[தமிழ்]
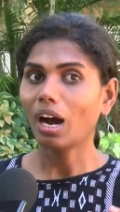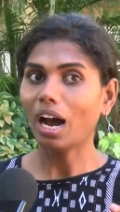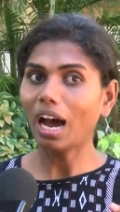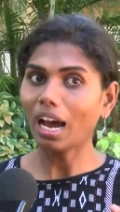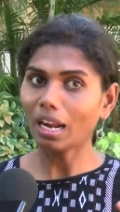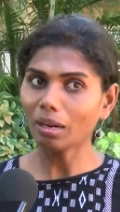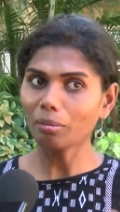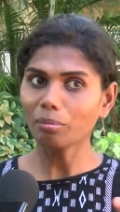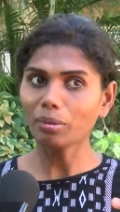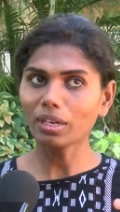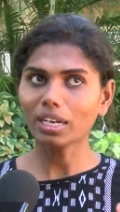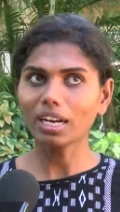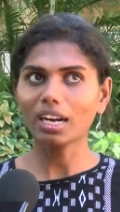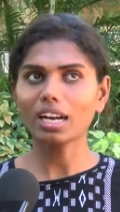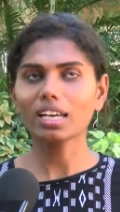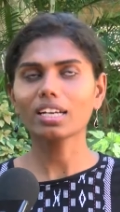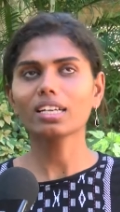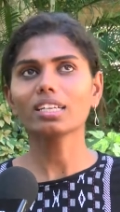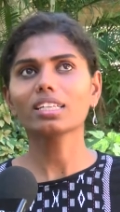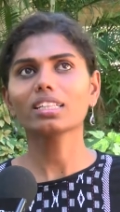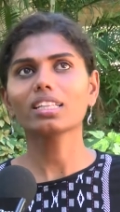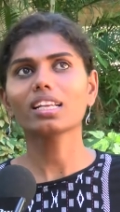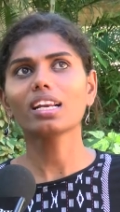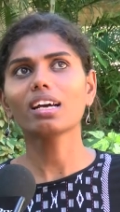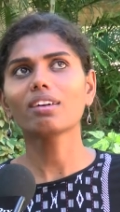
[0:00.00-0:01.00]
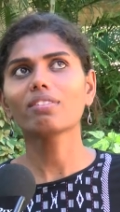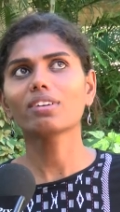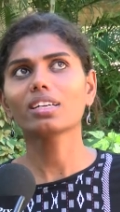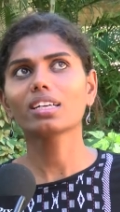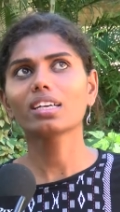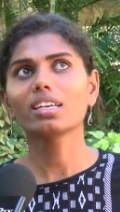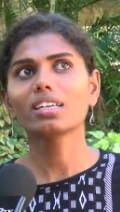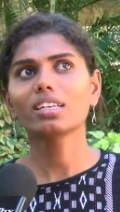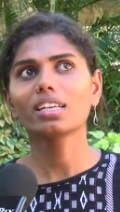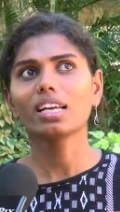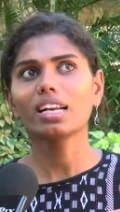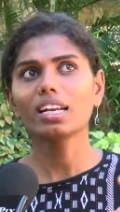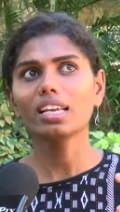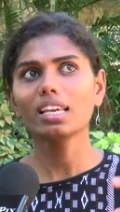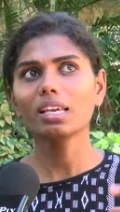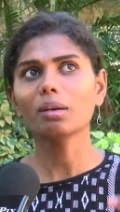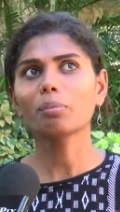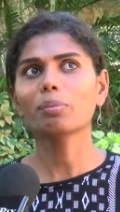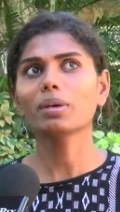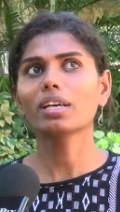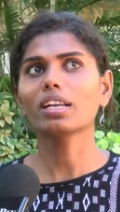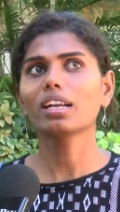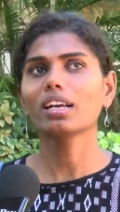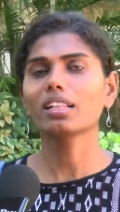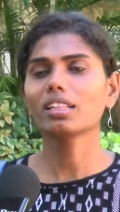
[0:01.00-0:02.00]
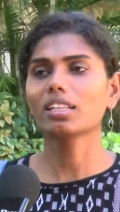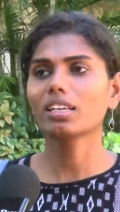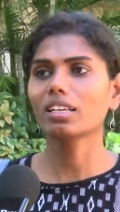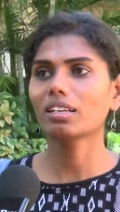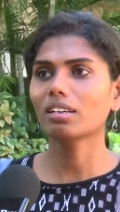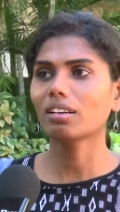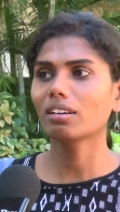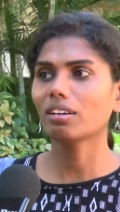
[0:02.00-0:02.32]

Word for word: ஆரம்ப காலகட்டத்தில் அவர்கள் நிறைய பேர் அந்த